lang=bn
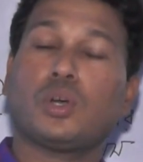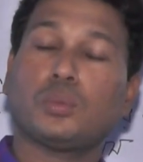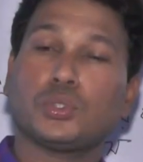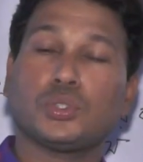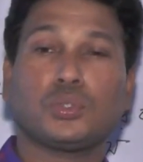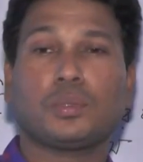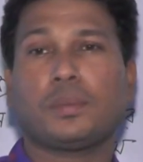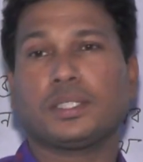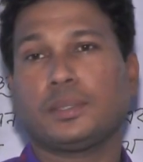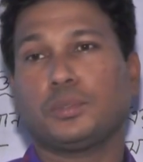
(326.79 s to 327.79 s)
অবশ্যই তোমরা
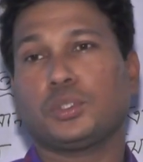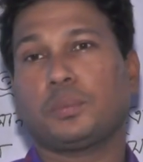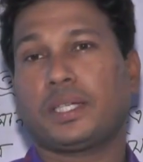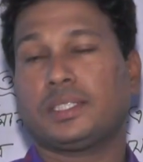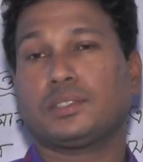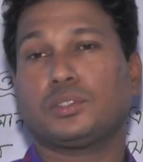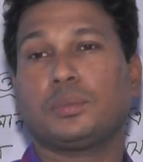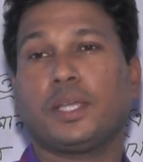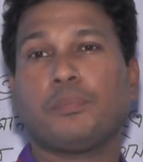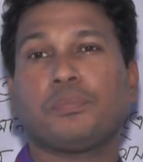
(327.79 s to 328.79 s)
বাসায় বসে প্র্যাকটিস করবে